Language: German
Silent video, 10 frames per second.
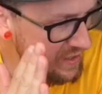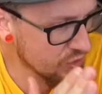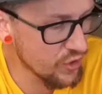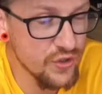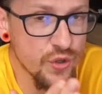ihr
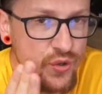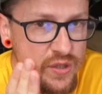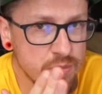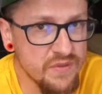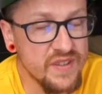könnt
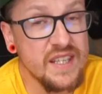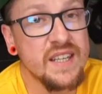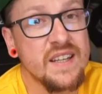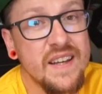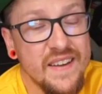euch
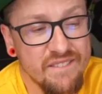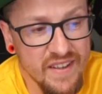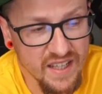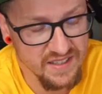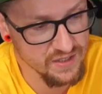bewegen,
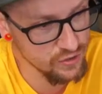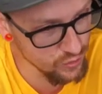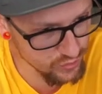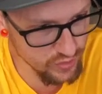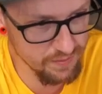während ihr
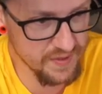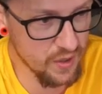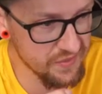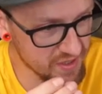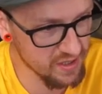Loot droppt,
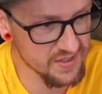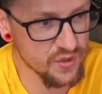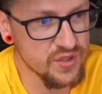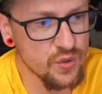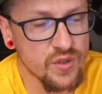auf der Karte
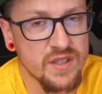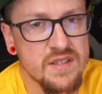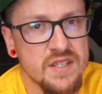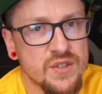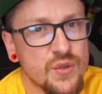euch
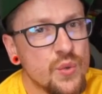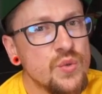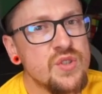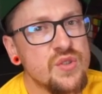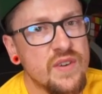orientiert
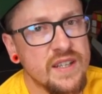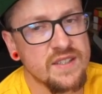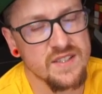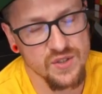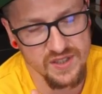und so
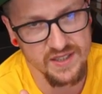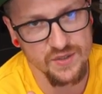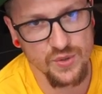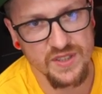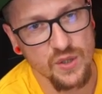weiter. Das sollte
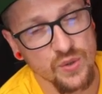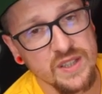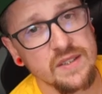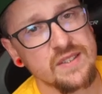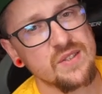natürlich auch
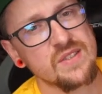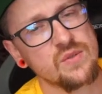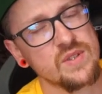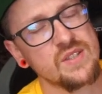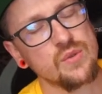hier hier zur
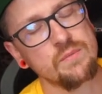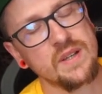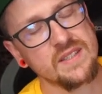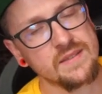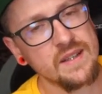Situation
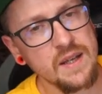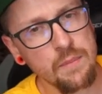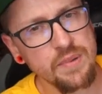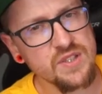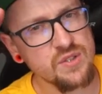passen.
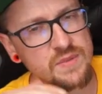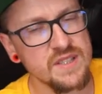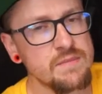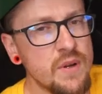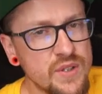Bis zum
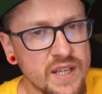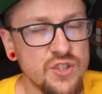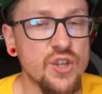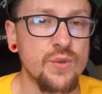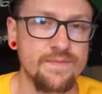nächsten Mal da
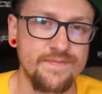rein, ciao.